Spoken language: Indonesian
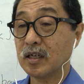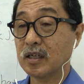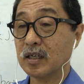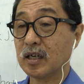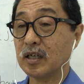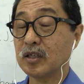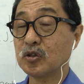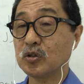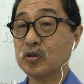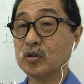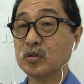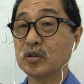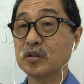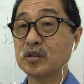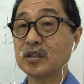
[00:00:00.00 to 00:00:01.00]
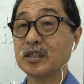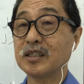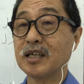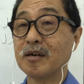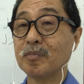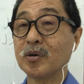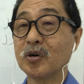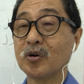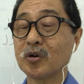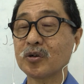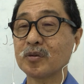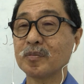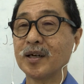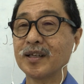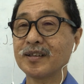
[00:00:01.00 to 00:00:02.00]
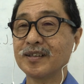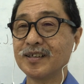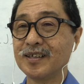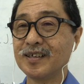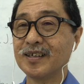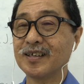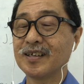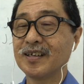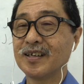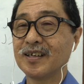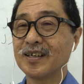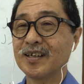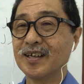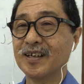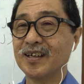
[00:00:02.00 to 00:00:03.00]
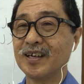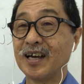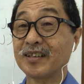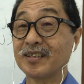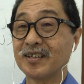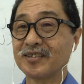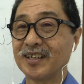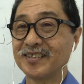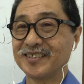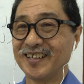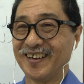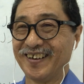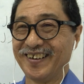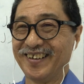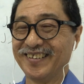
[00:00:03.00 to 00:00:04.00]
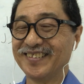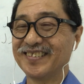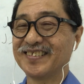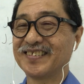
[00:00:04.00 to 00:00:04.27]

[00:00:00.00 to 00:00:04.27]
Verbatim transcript: ya itu tidak menghormati eh, atasannya kan